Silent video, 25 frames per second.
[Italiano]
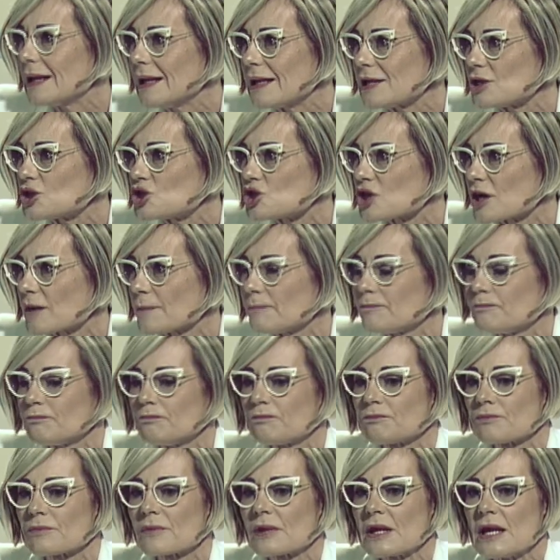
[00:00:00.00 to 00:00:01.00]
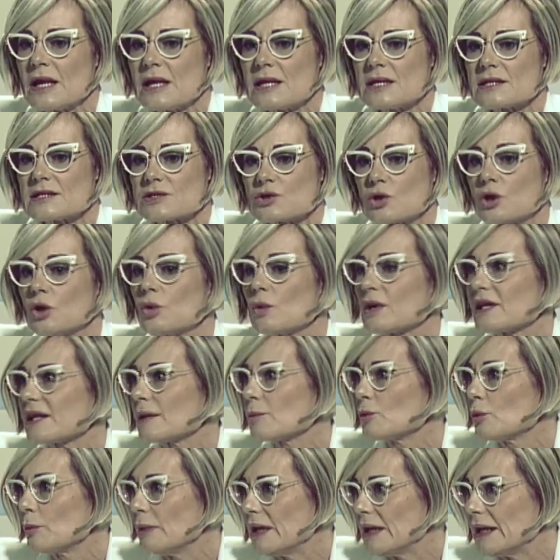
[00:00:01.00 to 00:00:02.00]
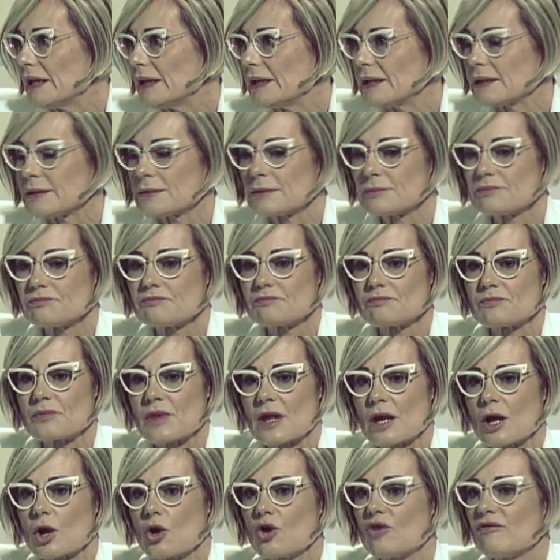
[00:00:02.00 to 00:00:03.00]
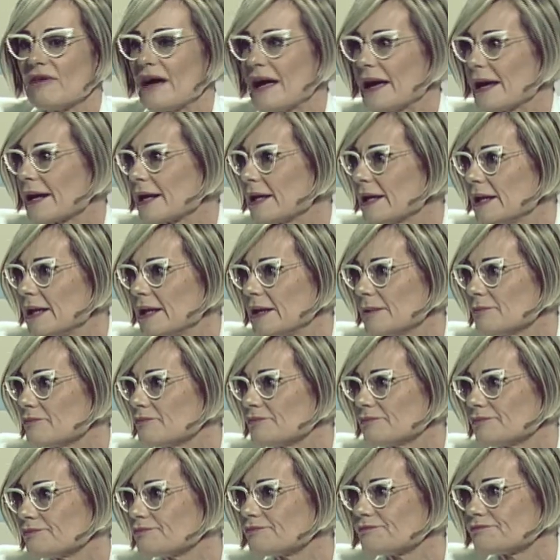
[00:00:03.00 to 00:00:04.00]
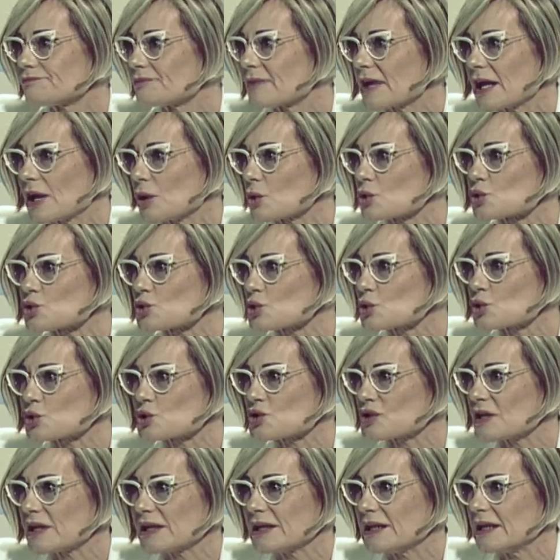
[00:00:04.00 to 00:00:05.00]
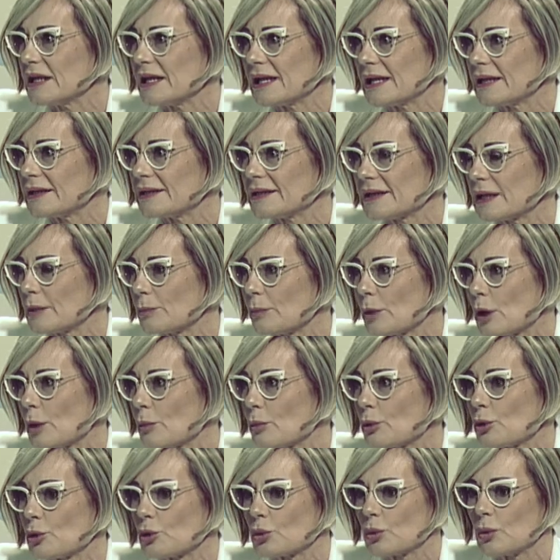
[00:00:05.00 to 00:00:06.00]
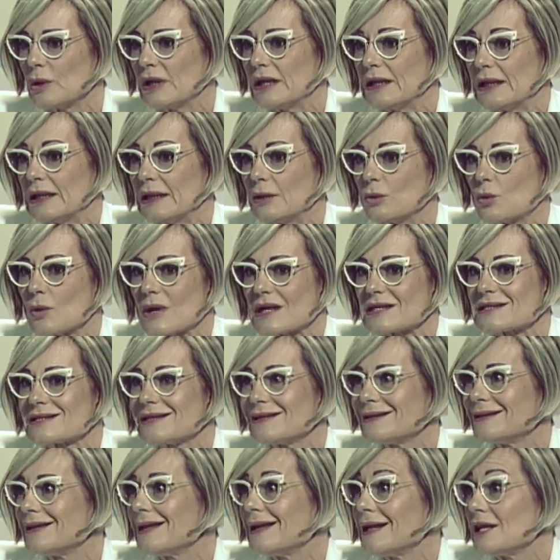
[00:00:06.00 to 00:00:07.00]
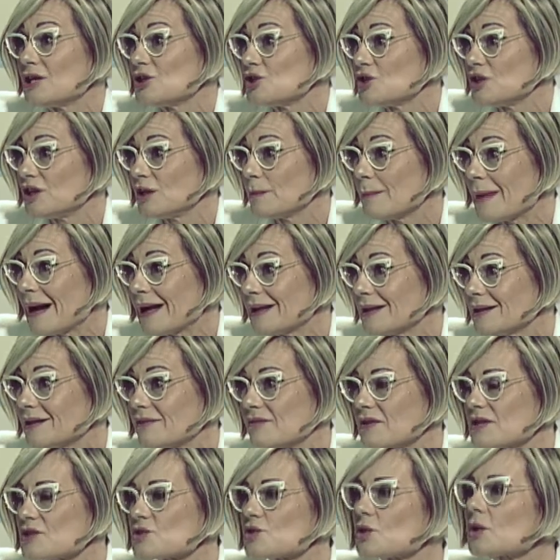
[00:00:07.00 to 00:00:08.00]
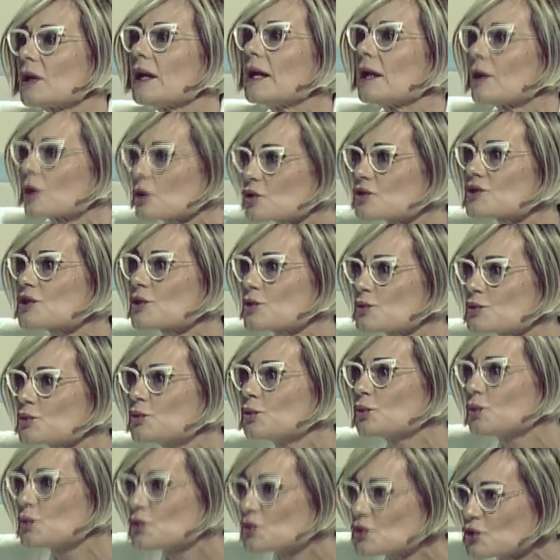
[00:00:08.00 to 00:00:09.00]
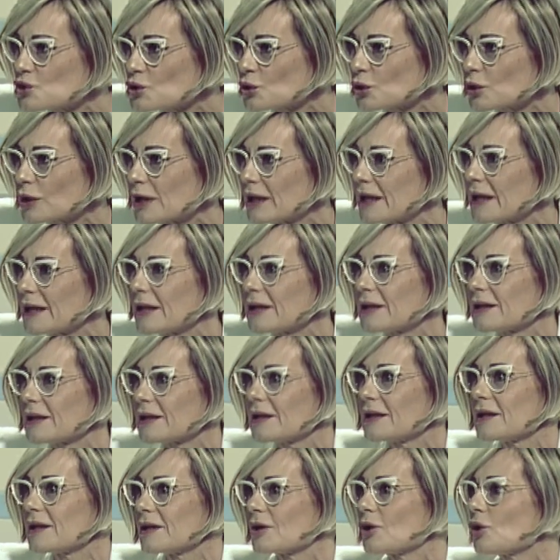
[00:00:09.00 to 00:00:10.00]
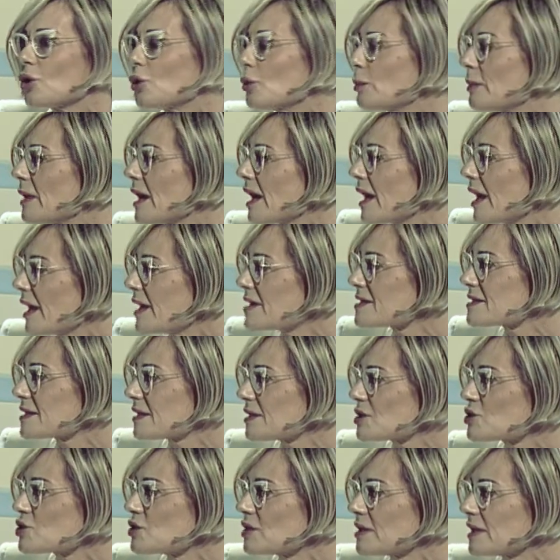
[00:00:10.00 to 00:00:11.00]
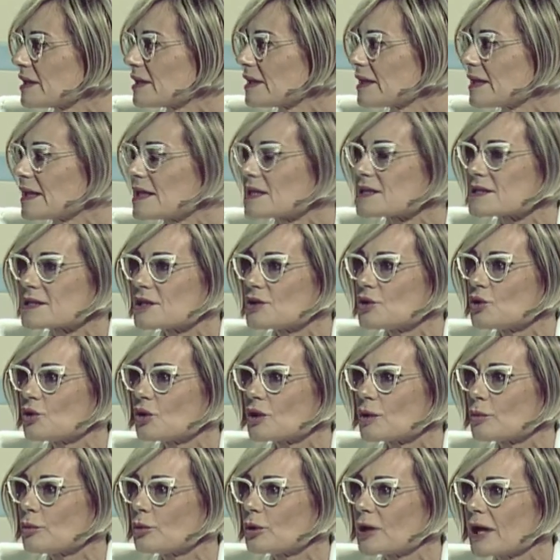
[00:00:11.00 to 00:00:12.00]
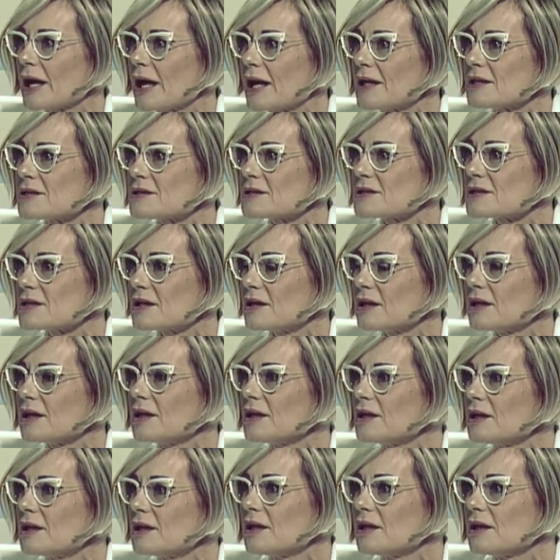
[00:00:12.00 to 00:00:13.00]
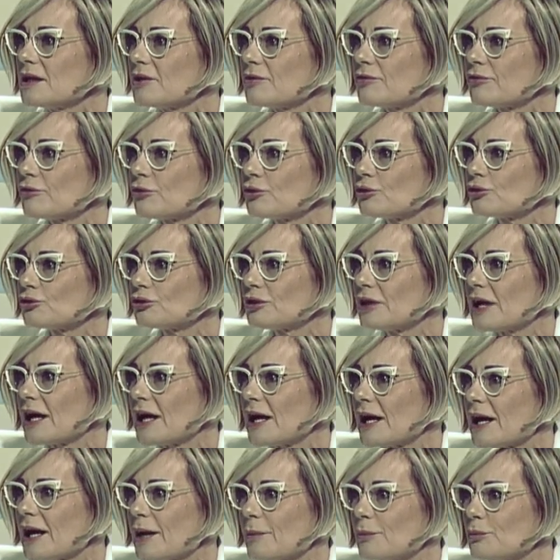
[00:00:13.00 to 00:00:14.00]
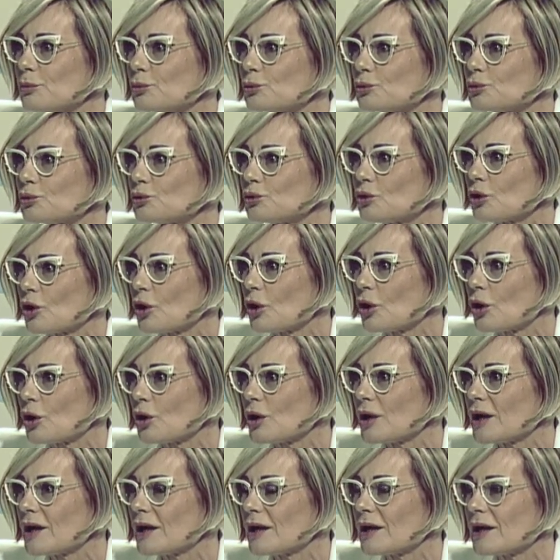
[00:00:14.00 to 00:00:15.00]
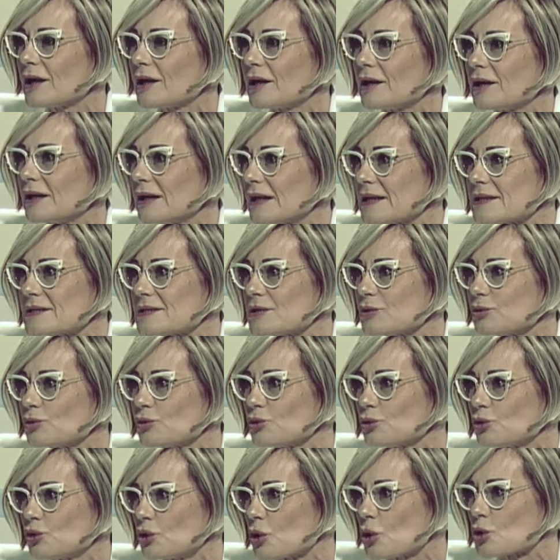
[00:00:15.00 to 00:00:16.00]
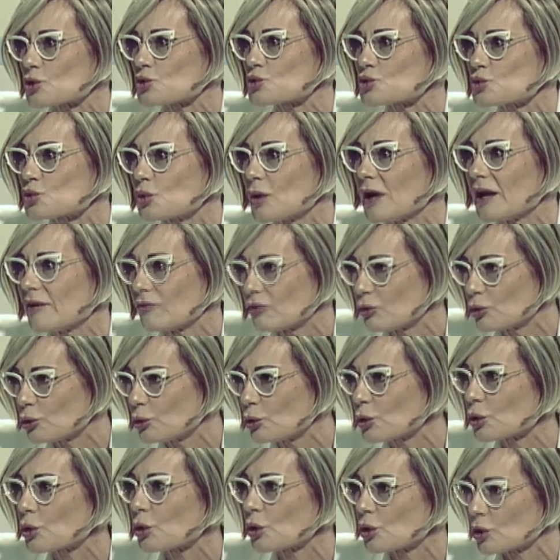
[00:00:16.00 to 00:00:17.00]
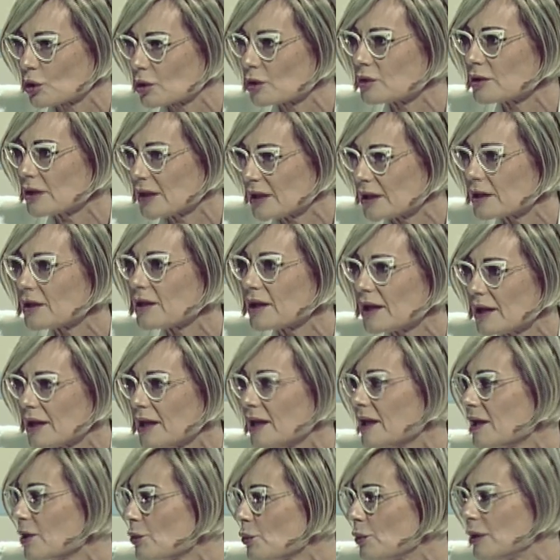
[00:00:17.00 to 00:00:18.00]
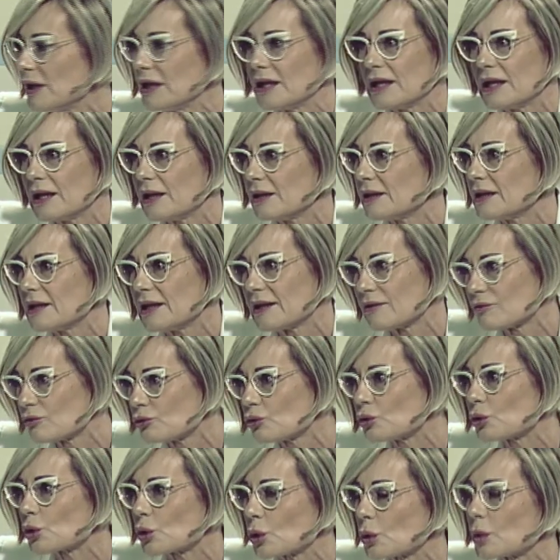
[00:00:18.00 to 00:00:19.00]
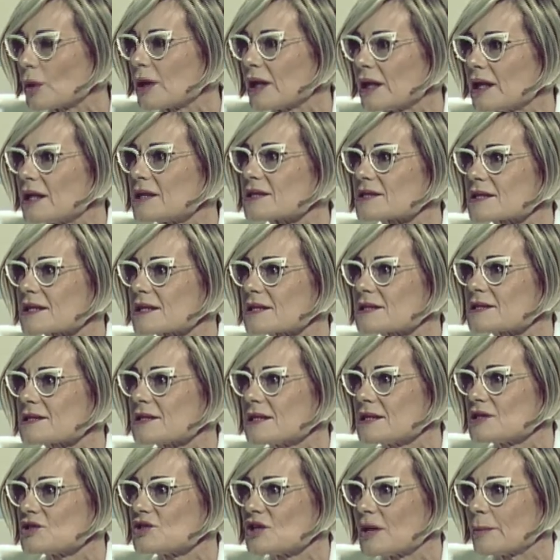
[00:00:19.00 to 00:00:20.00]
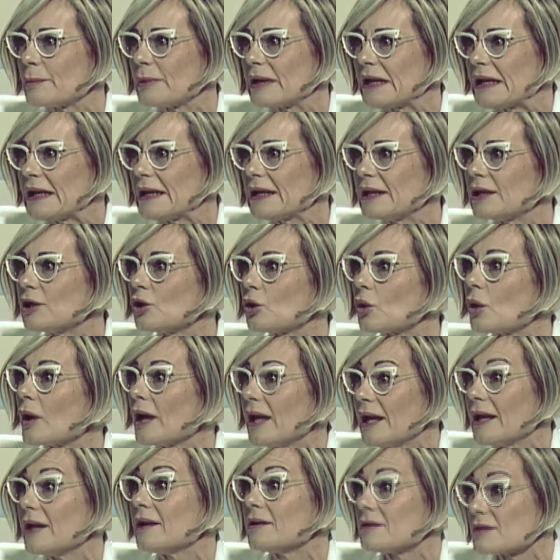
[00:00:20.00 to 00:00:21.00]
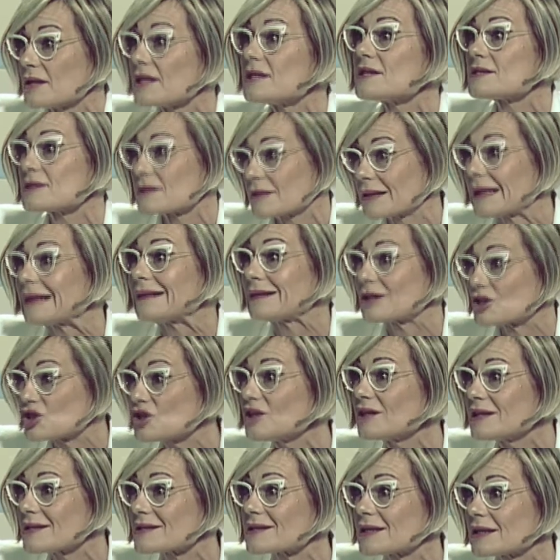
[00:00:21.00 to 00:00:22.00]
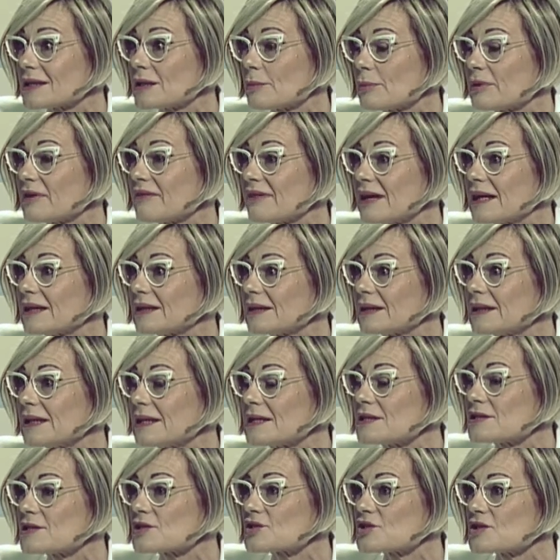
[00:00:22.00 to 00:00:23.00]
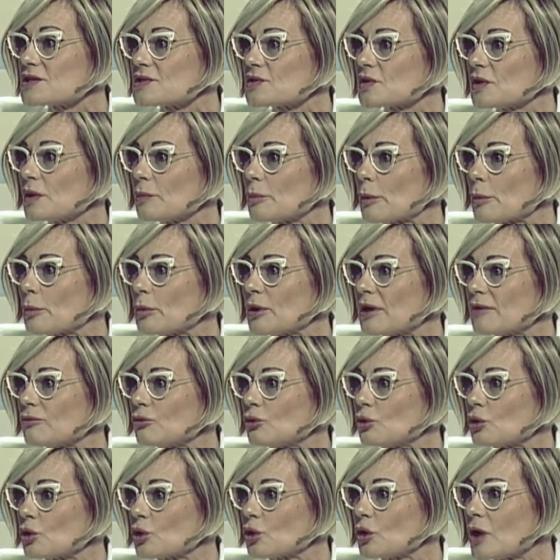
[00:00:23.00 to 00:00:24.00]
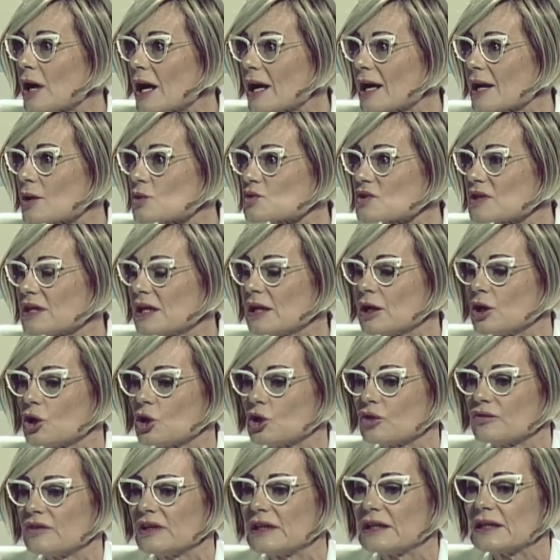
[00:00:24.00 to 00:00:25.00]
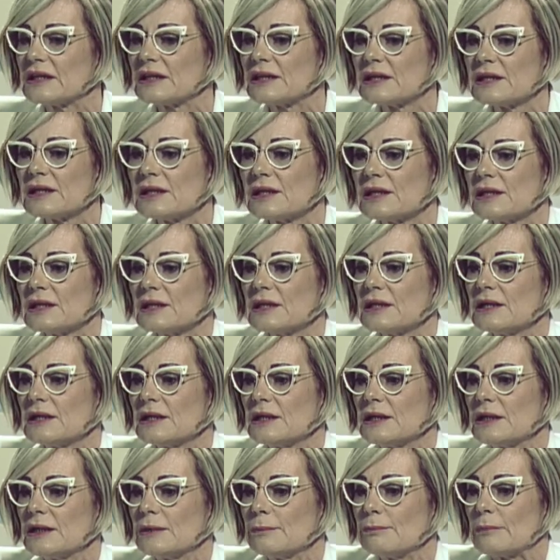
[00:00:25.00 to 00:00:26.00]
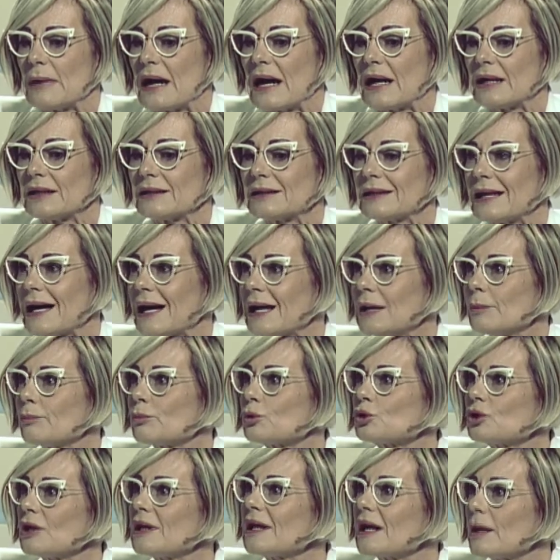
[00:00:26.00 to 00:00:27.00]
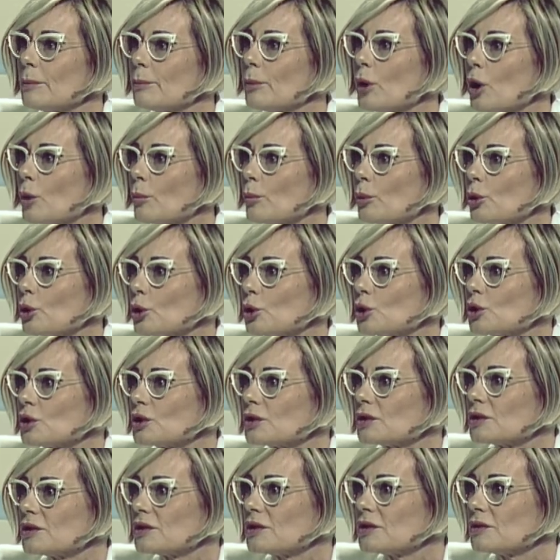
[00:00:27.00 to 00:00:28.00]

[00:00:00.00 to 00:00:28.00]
legge. Se noi guardiamo bene, governi che non sono stati eletti dal popolo, quindi quasi delegittimati, visto che la nostra Costituzione, come è stata citata dalla signora Pocanzi, fonda appunto eh, innanzitutto sul lavoro e qui di lavoro ne scarseggia parecchio e tanta gente è stata privata dell'esercizio del proprio lavoro a causa del Covid, ma dà il potere al popolo.